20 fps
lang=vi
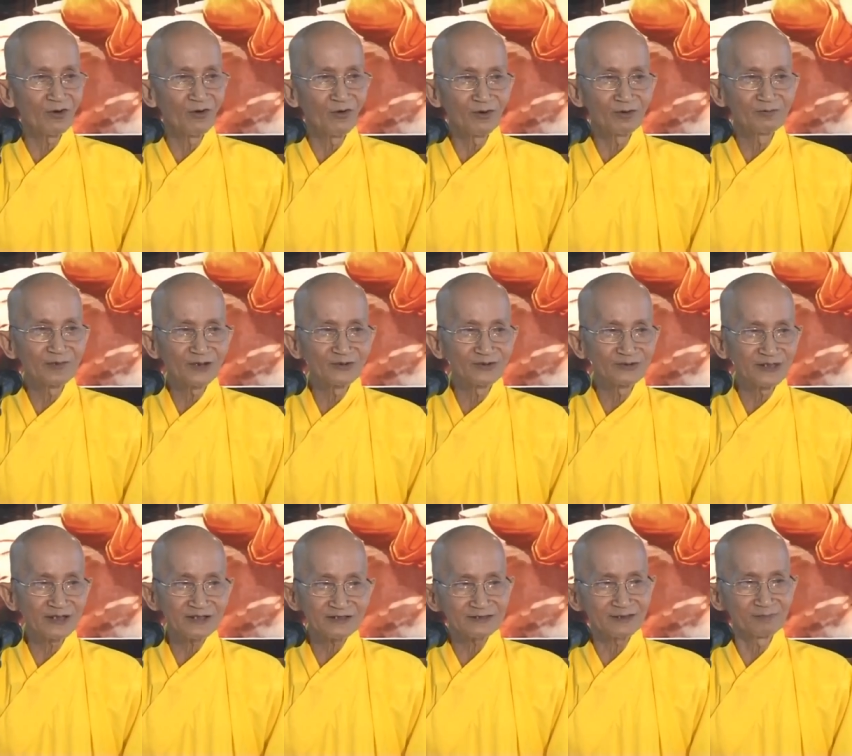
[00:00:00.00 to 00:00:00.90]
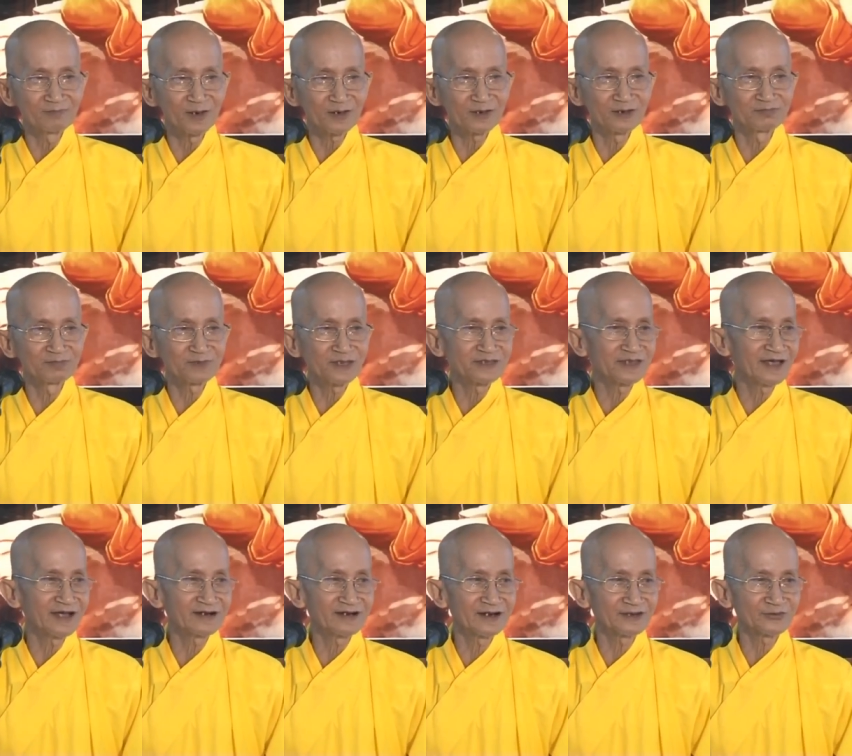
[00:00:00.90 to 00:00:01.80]
có khổ mấy con nhắc tầm bất động
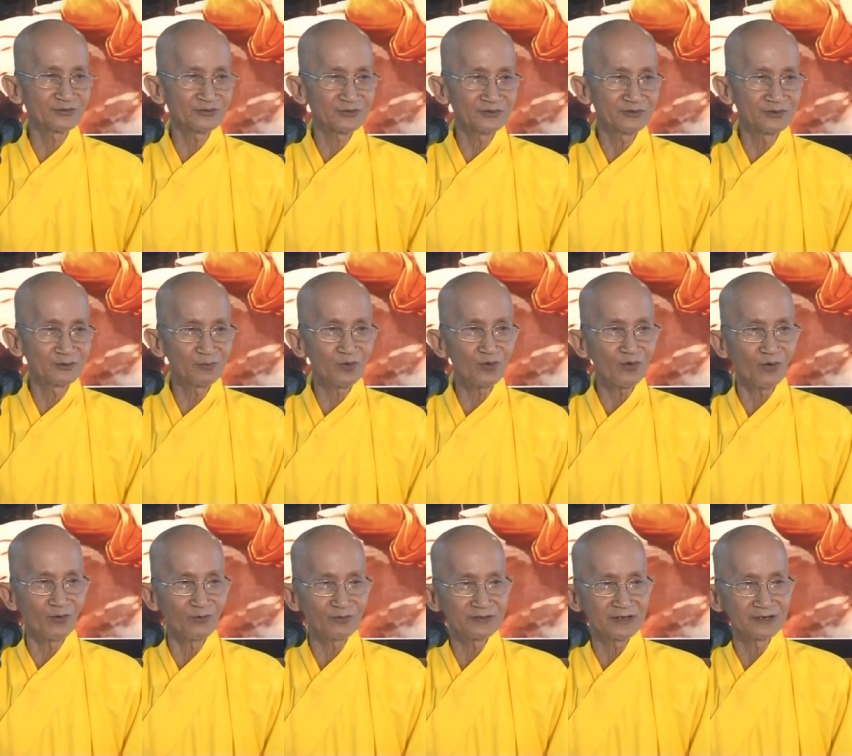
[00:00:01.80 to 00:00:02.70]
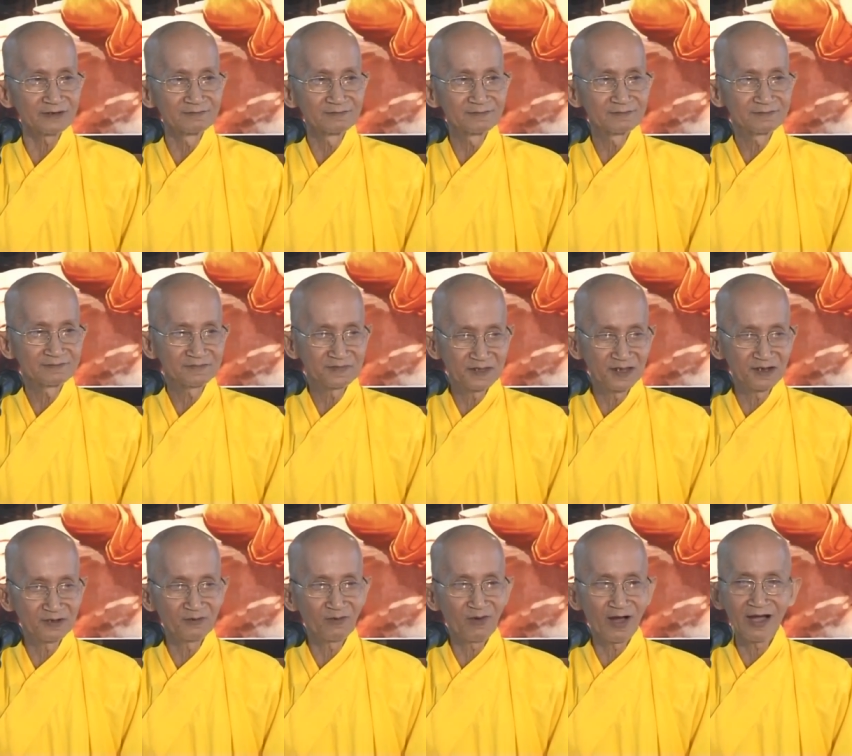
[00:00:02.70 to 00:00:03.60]
thành tạng là kêu sự không có khổ nha
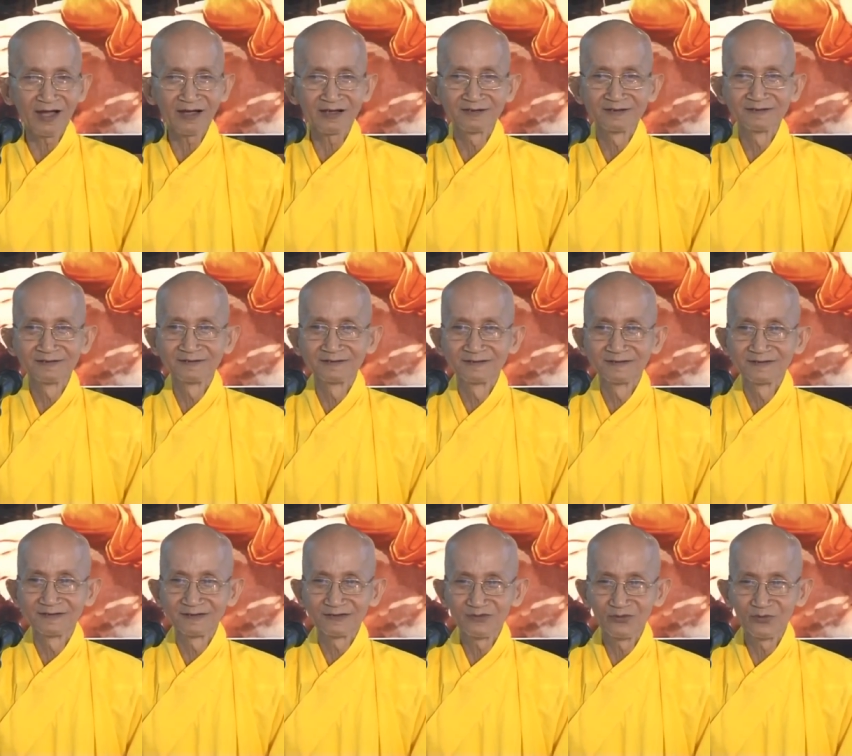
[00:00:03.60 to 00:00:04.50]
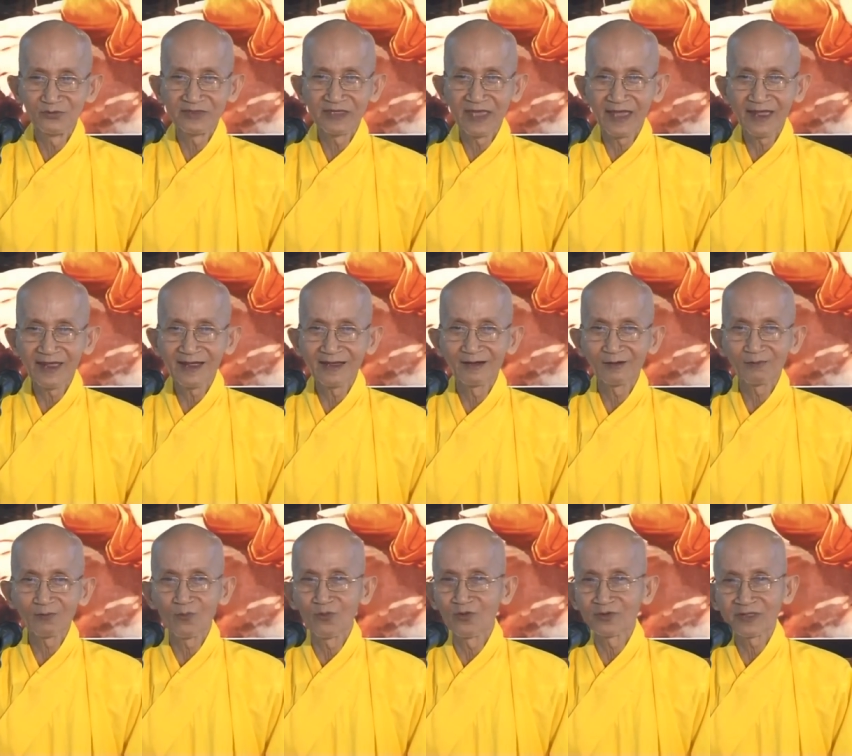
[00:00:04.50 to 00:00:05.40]
nhân quả vui vẻ
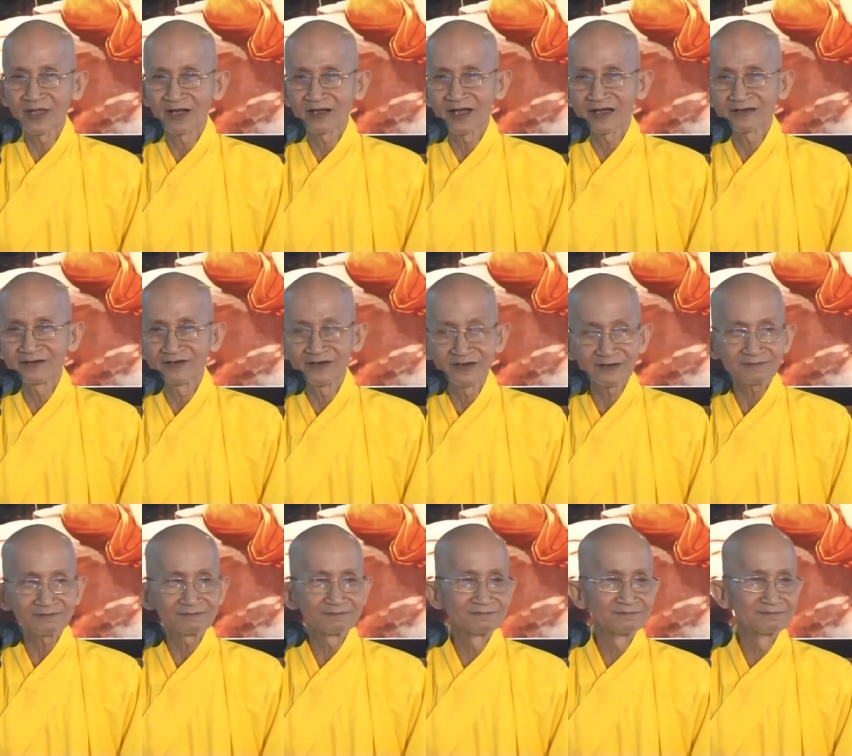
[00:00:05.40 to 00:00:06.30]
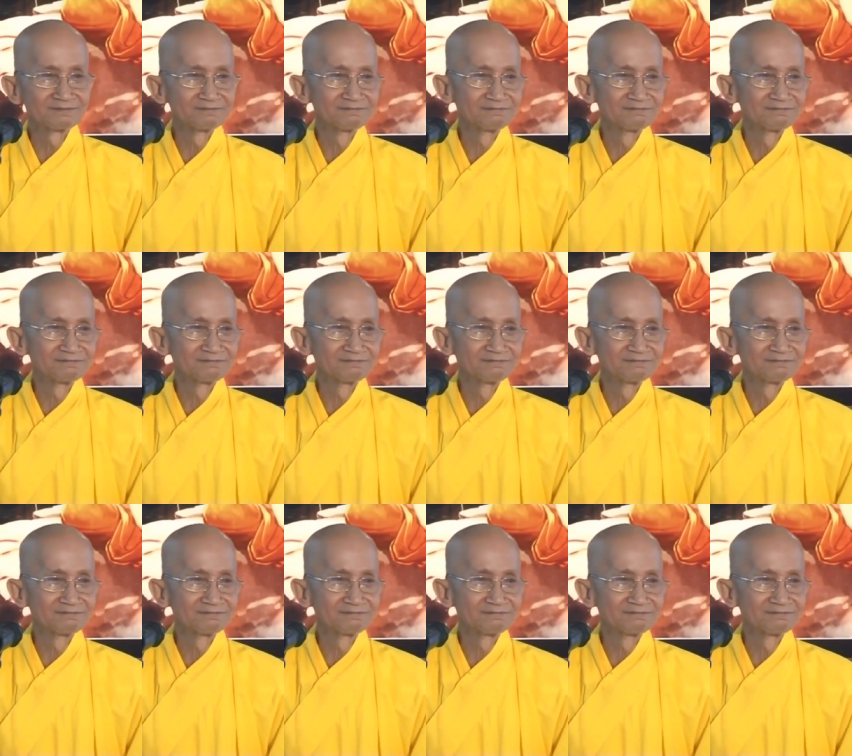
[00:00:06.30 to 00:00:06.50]
không có buồn giận ai nữa hết